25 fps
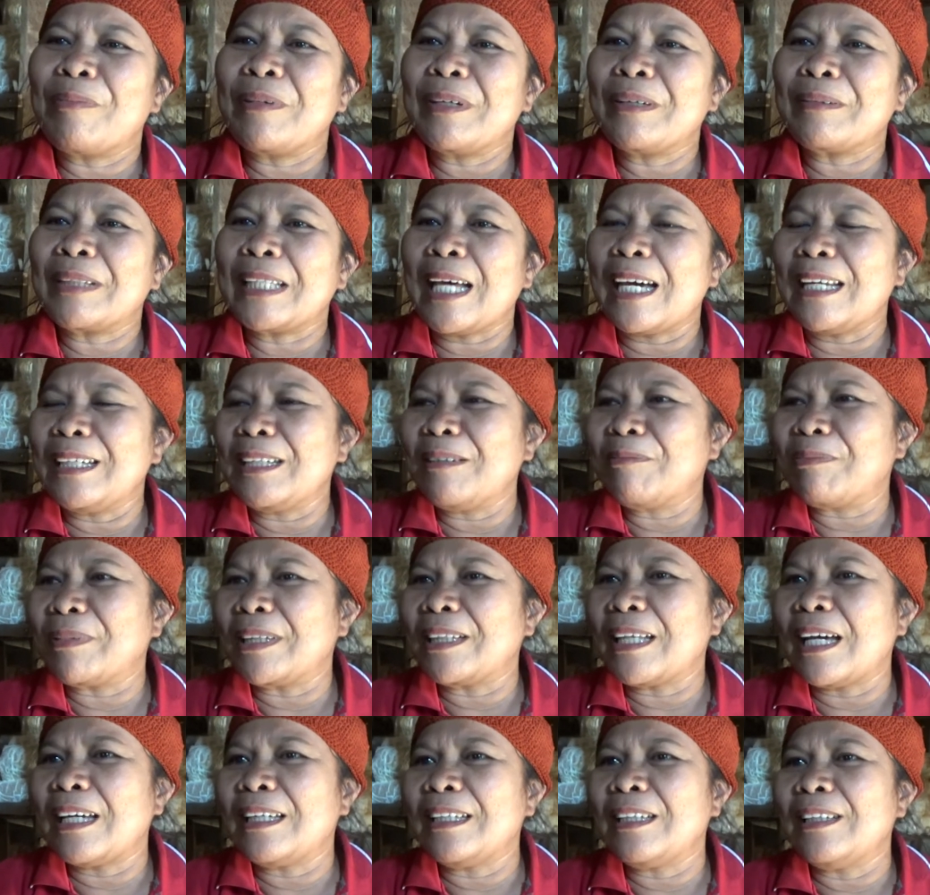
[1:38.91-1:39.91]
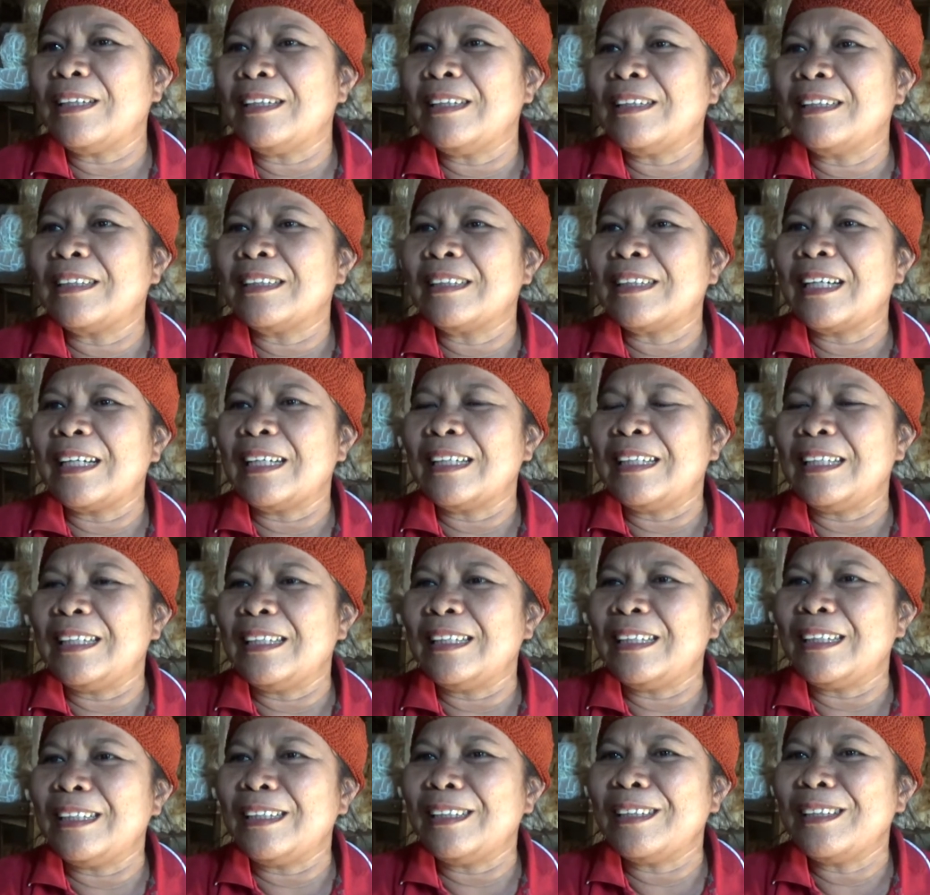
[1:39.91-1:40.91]
petani-petani kayak
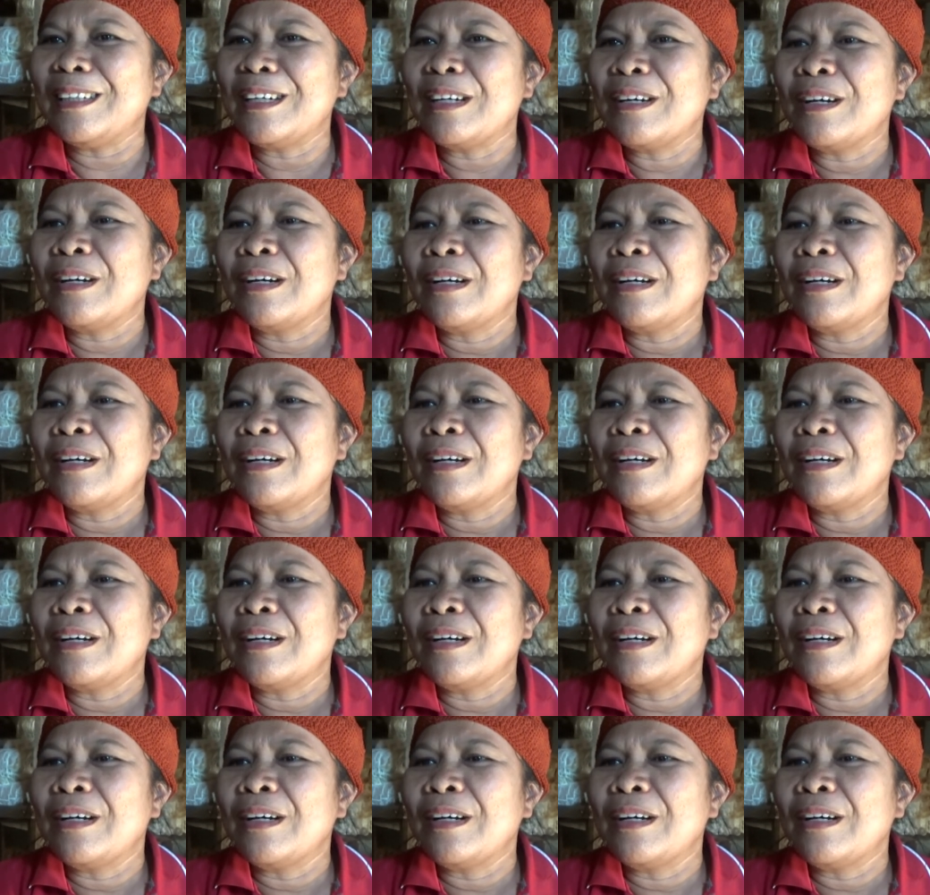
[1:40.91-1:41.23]
gini